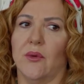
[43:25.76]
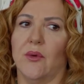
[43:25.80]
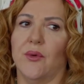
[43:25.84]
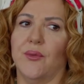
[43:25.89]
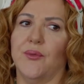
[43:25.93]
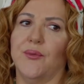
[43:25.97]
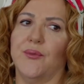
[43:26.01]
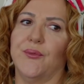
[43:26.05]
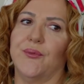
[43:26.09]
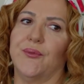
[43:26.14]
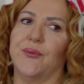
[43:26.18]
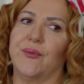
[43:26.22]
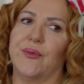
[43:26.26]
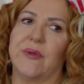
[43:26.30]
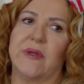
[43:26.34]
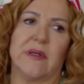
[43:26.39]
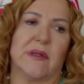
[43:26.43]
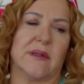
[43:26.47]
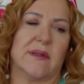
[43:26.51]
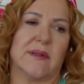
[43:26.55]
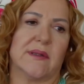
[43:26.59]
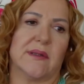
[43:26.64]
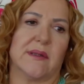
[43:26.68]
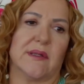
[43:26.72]
Of
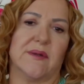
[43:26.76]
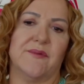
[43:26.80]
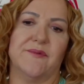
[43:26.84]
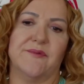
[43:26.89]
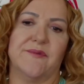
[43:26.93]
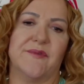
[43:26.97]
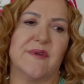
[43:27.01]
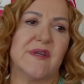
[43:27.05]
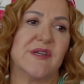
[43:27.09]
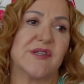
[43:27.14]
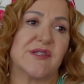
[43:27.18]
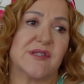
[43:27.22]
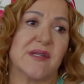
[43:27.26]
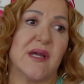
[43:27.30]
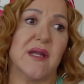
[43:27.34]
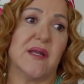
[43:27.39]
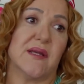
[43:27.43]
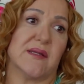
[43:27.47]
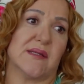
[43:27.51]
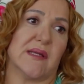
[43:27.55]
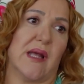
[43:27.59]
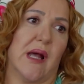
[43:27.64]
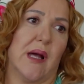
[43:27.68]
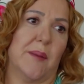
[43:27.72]
Yıldırım vicdan
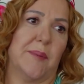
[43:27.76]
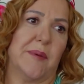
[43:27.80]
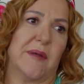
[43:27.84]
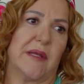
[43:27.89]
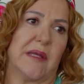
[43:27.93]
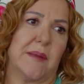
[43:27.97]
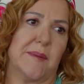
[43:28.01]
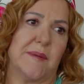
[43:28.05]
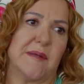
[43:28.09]
azabı